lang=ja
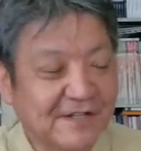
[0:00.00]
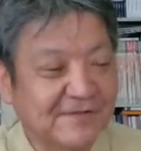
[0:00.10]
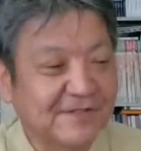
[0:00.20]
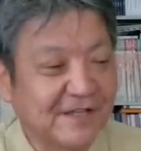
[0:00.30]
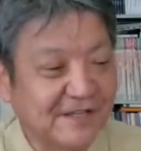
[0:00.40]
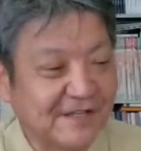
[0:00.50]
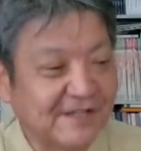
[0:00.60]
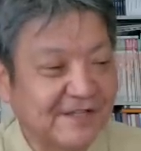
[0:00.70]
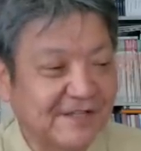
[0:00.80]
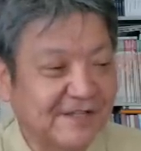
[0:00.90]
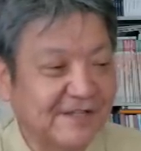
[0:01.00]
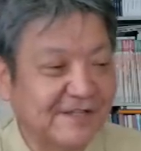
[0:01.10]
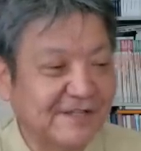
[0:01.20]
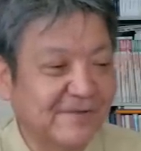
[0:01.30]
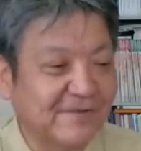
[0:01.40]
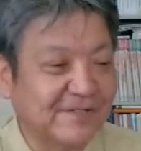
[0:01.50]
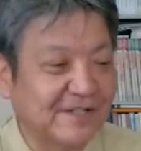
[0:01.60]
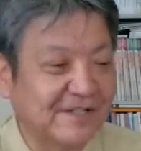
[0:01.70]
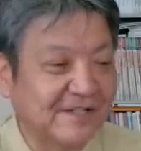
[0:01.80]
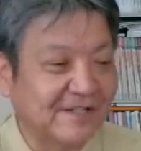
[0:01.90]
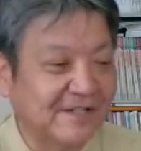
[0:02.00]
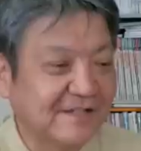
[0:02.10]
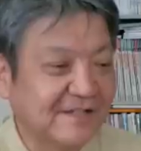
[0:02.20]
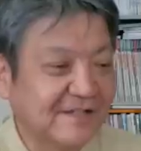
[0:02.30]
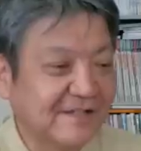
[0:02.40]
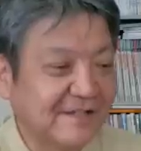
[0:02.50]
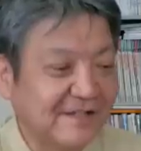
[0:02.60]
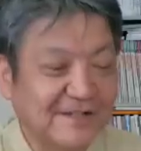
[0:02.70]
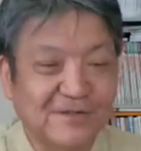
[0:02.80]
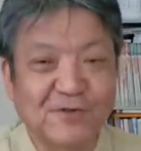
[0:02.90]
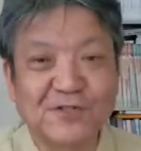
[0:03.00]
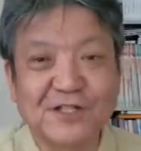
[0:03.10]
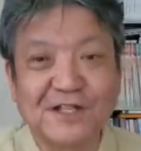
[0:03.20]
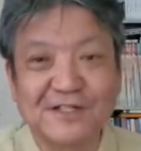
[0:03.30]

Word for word: たのぜひ日本人として